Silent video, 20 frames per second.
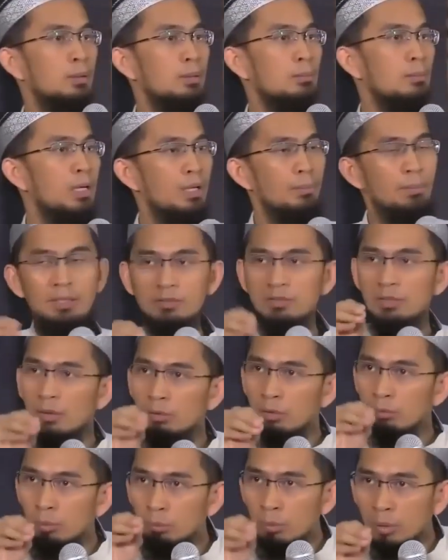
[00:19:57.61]
Bagaimana
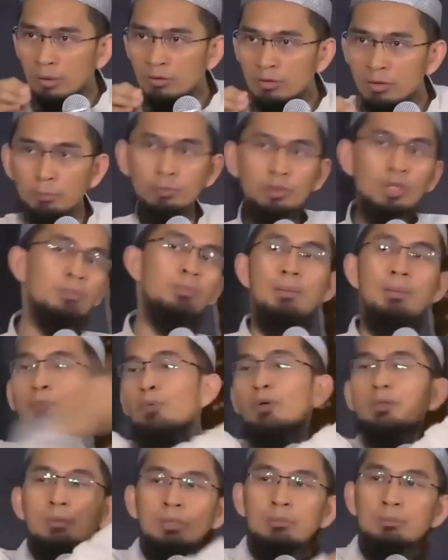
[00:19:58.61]
seekor burung kecil punya
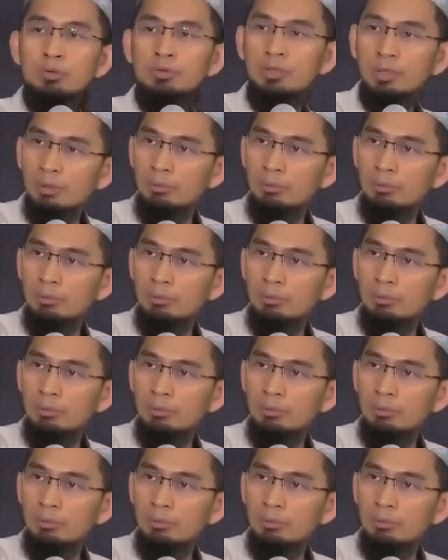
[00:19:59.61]
kemampuan menembus yang